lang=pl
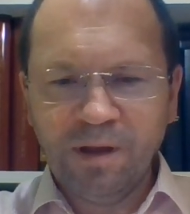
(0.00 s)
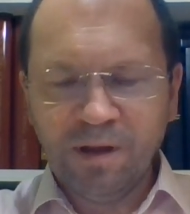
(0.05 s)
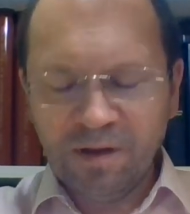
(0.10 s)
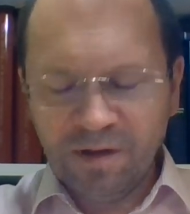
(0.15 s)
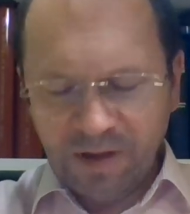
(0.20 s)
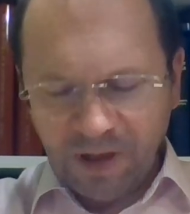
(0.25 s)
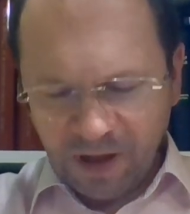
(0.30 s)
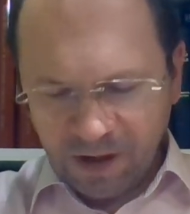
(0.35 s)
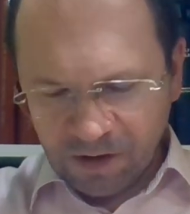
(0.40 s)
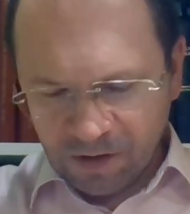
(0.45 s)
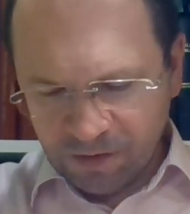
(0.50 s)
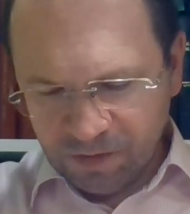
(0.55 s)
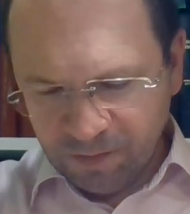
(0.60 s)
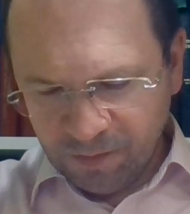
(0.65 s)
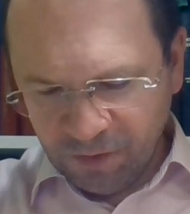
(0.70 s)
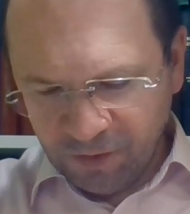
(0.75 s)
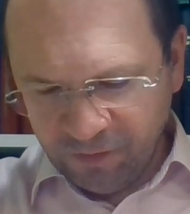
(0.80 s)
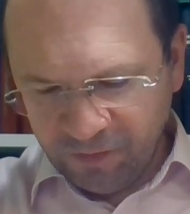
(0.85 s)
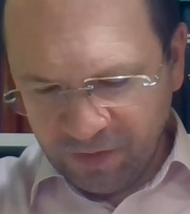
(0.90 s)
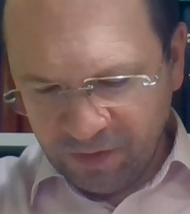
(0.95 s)
Zakon
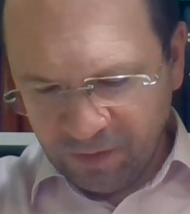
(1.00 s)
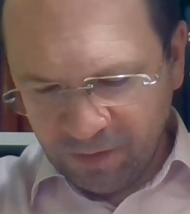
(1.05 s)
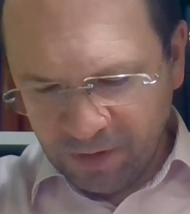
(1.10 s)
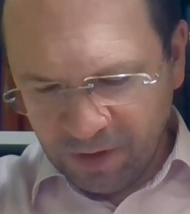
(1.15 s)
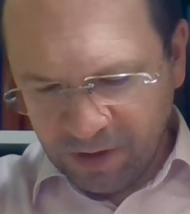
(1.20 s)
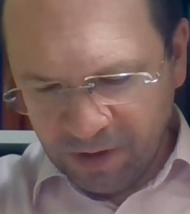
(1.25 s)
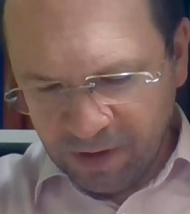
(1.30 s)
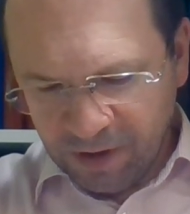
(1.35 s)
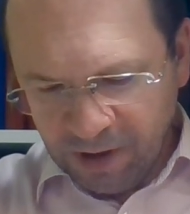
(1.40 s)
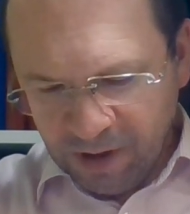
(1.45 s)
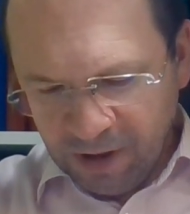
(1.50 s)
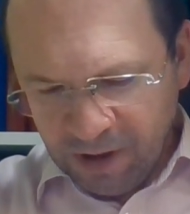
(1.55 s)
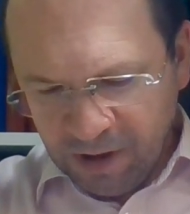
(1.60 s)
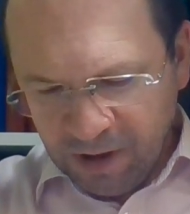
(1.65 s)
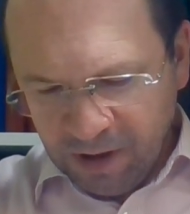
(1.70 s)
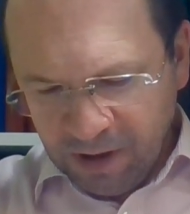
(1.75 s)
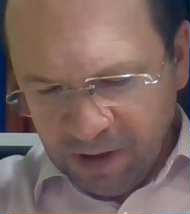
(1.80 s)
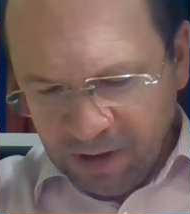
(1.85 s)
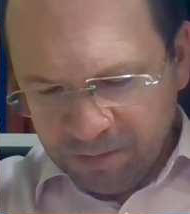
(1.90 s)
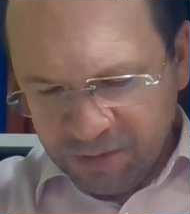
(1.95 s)
mówił,
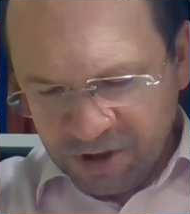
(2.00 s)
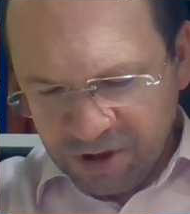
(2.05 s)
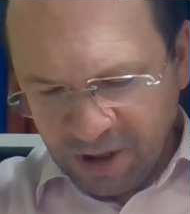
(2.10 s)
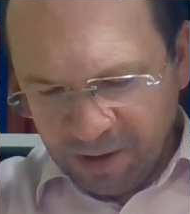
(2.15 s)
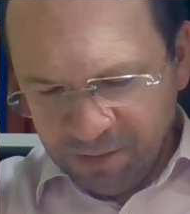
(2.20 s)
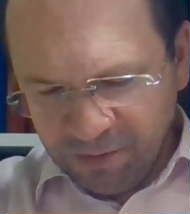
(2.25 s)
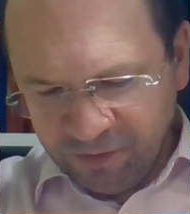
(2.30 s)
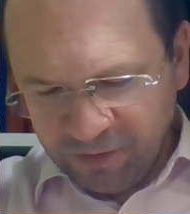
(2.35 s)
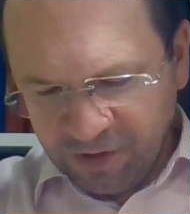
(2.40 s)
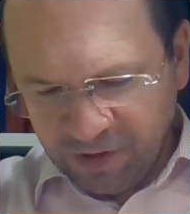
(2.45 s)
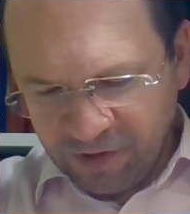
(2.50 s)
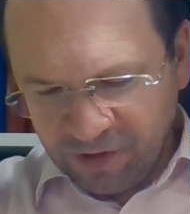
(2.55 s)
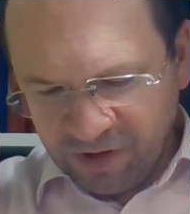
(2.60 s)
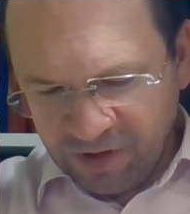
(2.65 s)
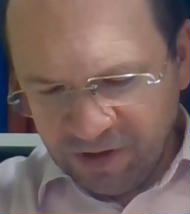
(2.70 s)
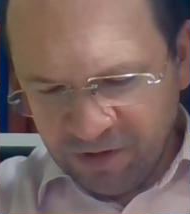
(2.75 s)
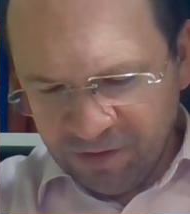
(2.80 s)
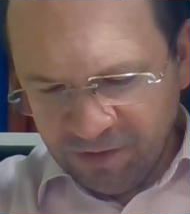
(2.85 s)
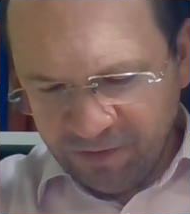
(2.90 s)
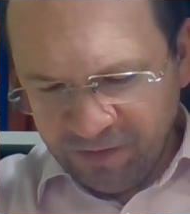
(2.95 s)
przemów do
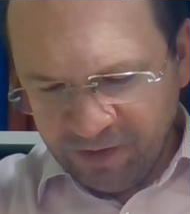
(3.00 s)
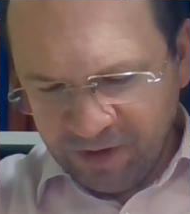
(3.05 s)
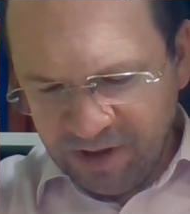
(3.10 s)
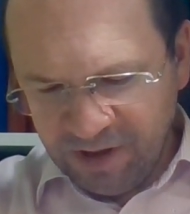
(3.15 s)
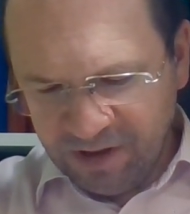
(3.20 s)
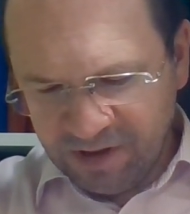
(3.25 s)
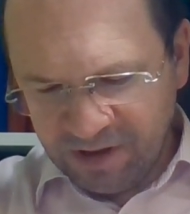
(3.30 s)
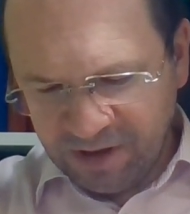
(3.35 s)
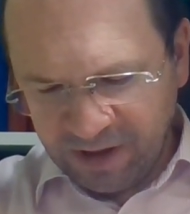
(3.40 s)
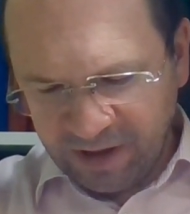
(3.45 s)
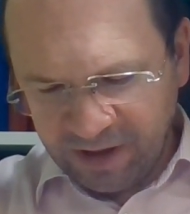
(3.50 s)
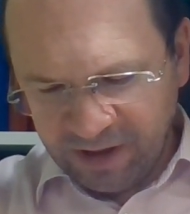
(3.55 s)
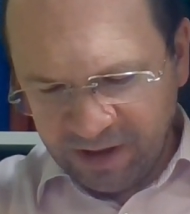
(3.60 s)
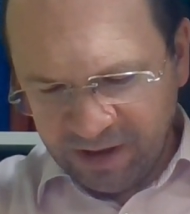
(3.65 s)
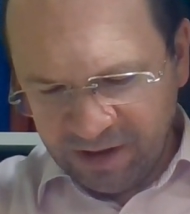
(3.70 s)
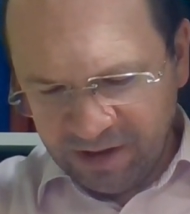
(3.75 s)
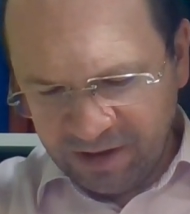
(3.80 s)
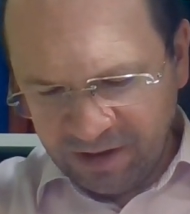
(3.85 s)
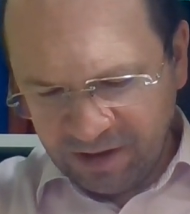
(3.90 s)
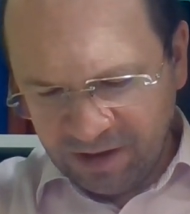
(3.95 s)
synów
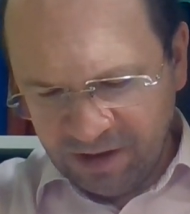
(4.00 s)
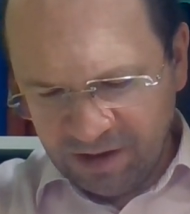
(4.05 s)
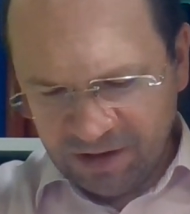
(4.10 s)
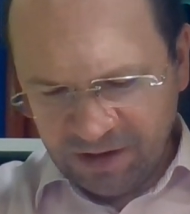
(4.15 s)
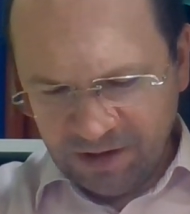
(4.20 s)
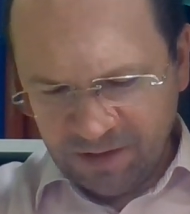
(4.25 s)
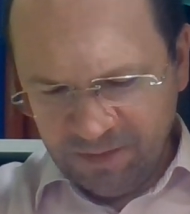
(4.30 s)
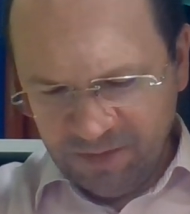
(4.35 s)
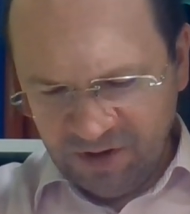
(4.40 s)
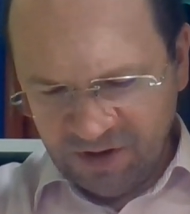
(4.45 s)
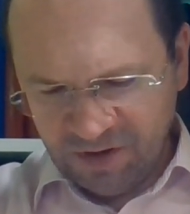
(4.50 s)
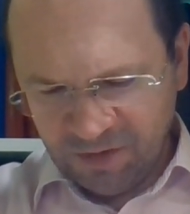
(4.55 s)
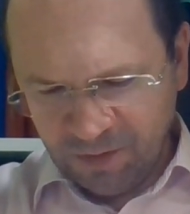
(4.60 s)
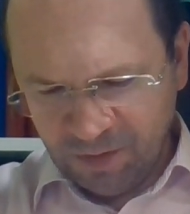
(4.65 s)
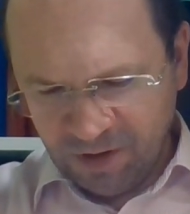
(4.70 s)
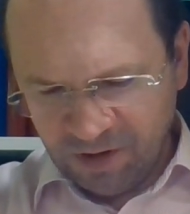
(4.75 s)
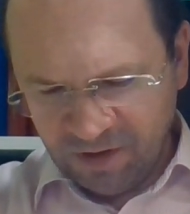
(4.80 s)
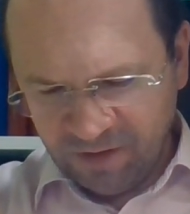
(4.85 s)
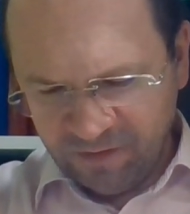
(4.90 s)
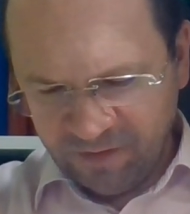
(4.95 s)
izraelskich tymi
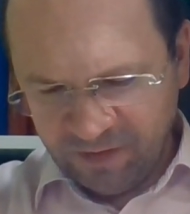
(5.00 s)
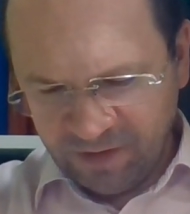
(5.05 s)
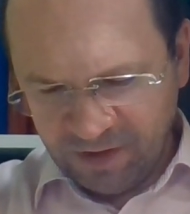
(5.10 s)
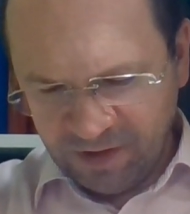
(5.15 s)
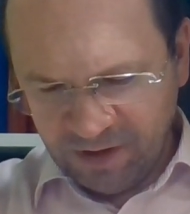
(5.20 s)
słowy,